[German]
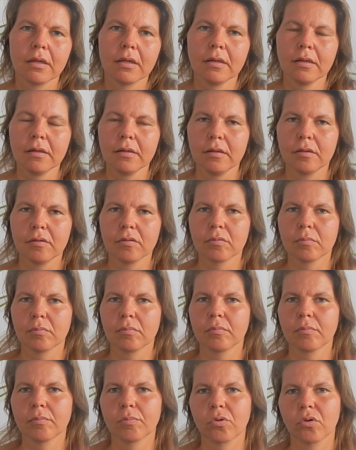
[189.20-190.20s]
in
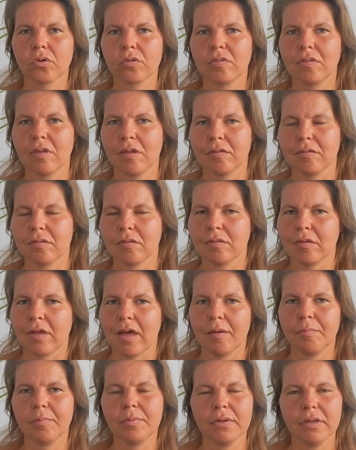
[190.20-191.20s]
diesem Prozess des
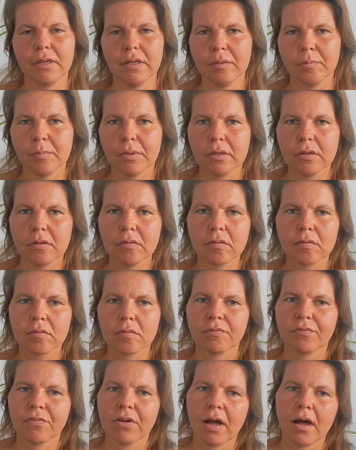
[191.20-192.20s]

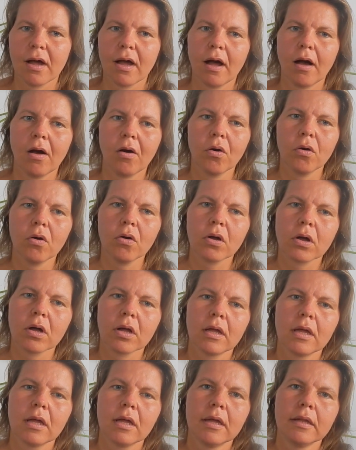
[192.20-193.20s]
Abnehmens war auch
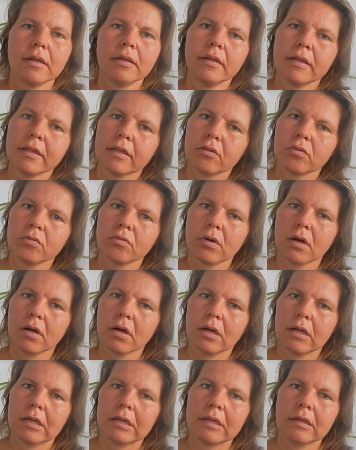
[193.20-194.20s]
nicht
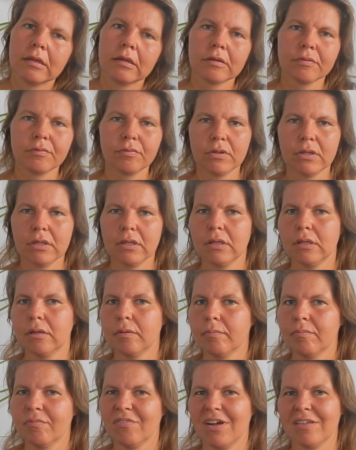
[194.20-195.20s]
nur
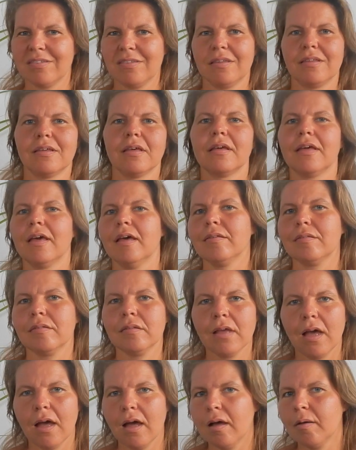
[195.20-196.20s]
irgendwie, was ich
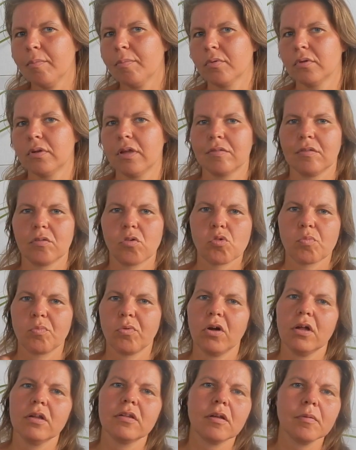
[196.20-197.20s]
gegessen habe und dass ich
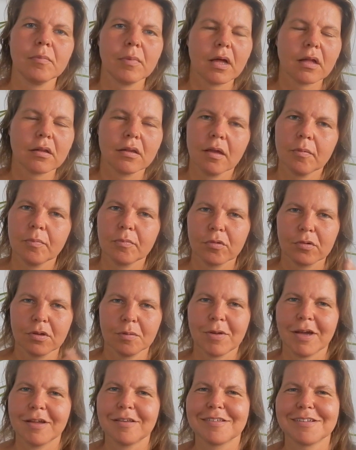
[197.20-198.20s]
Sport gemacht habe, zu
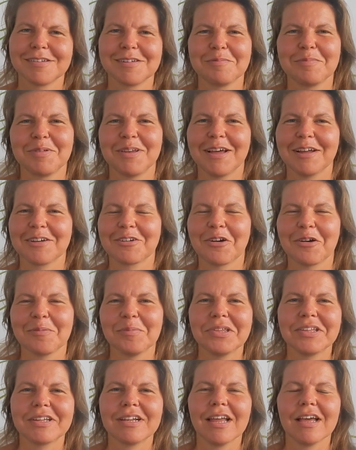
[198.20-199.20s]
dem einzelnen Plan
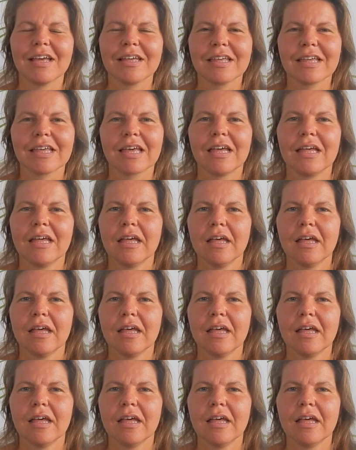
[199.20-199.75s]
komme ich gleich,